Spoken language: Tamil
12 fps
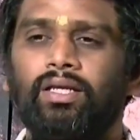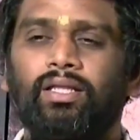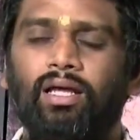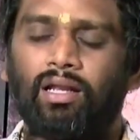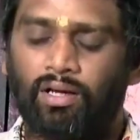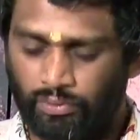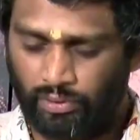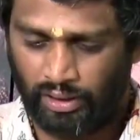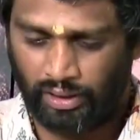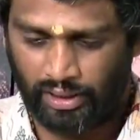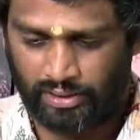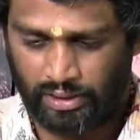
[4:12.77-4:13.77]
இது எல்லா
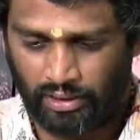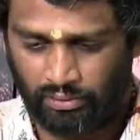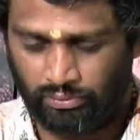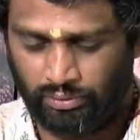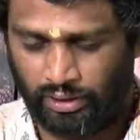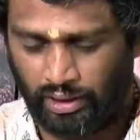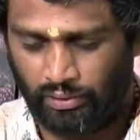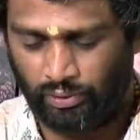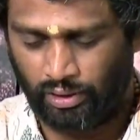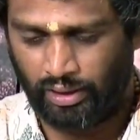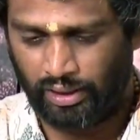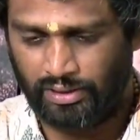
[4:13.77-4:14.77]
ஊர்லேயும் ரிலீஸ் ஆகும் எல்லா
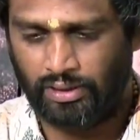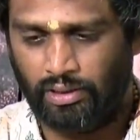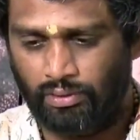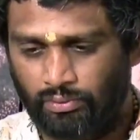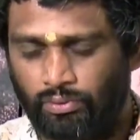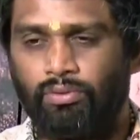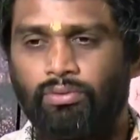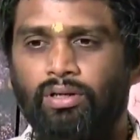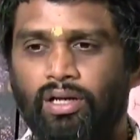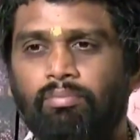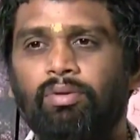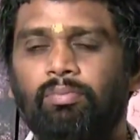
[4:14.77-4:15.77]
ஊர்லேயும் ரிலீஸ் ஆனால்
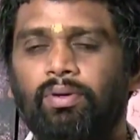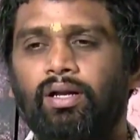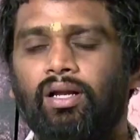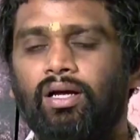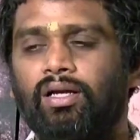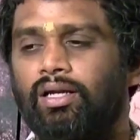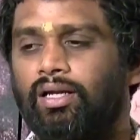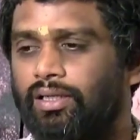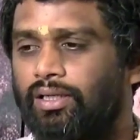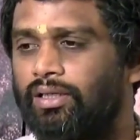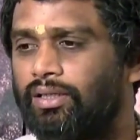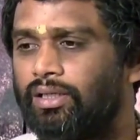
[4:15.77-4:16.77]
ஓடும்னு நம்பி பண்ணுறாங்கன்னு
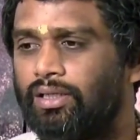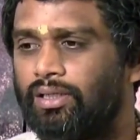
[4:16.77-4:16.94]
நினைக்கிறேன்